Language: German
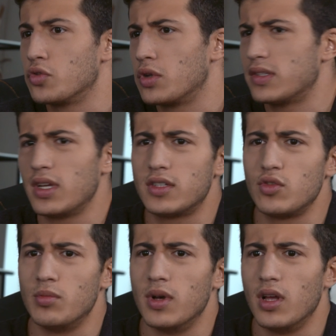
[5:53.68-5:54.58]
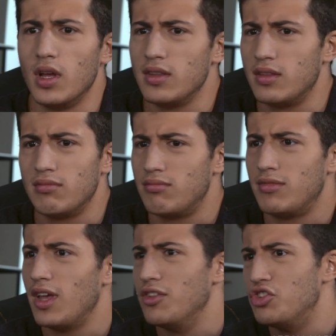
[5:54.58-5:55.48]
so dass er jetzt über
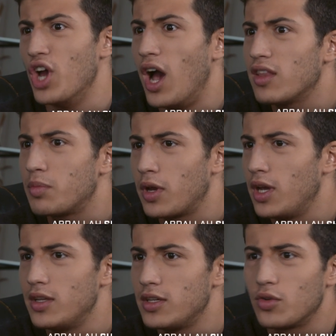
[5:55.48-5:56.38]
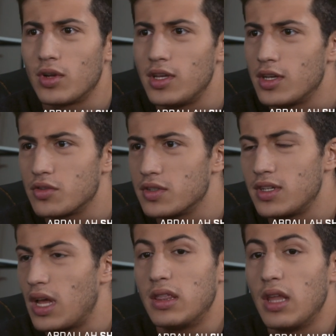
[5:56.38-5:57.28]
den Dschihad predigt oder irgendwas
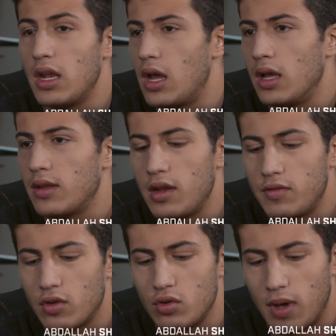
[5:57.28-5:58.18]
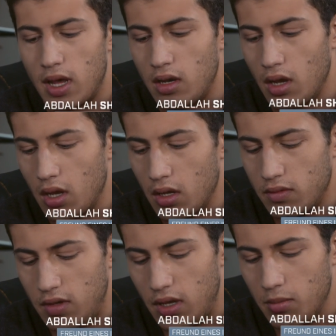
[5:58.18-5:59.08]
in der Art. Nein, er hat einfach über ein
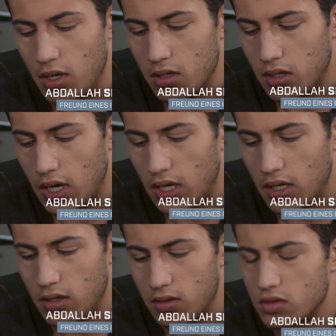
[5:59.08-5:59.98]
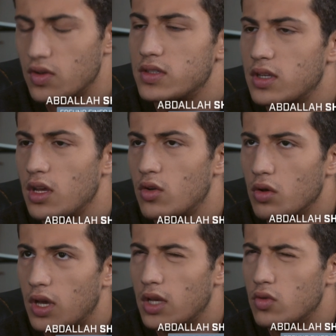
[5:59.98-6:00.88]
Thema geredet. Und zwar es ging
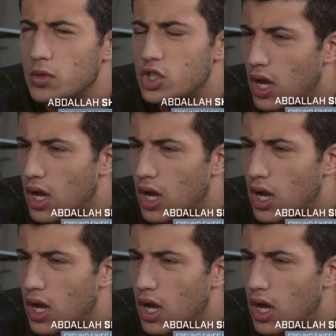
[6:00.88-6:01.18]
konkret um die